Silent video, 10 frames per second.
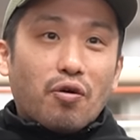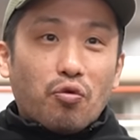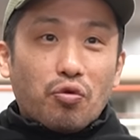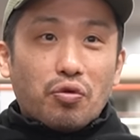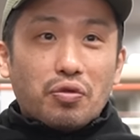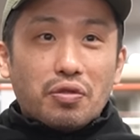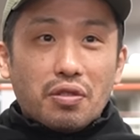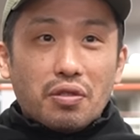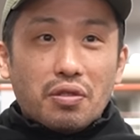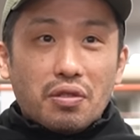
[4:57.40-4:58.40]
この
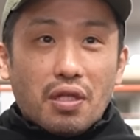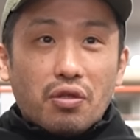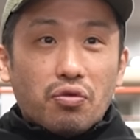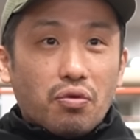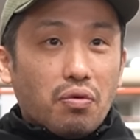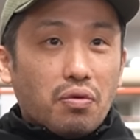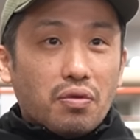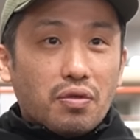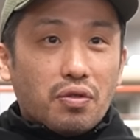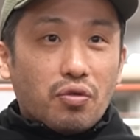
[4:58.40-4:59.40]
なんていうの
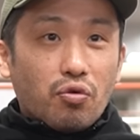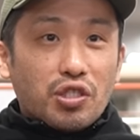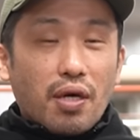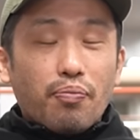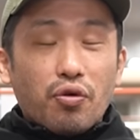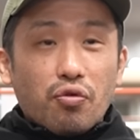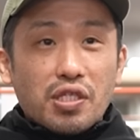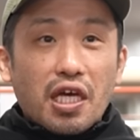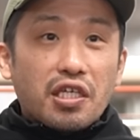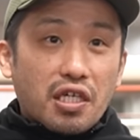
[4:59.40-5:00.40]
このチャンピオンの
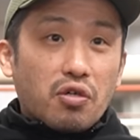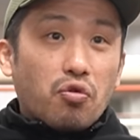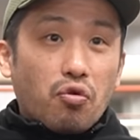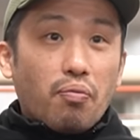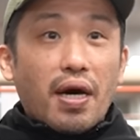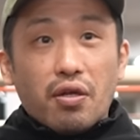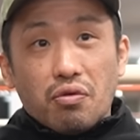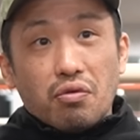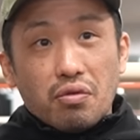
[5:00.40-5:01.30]
在位期間、この前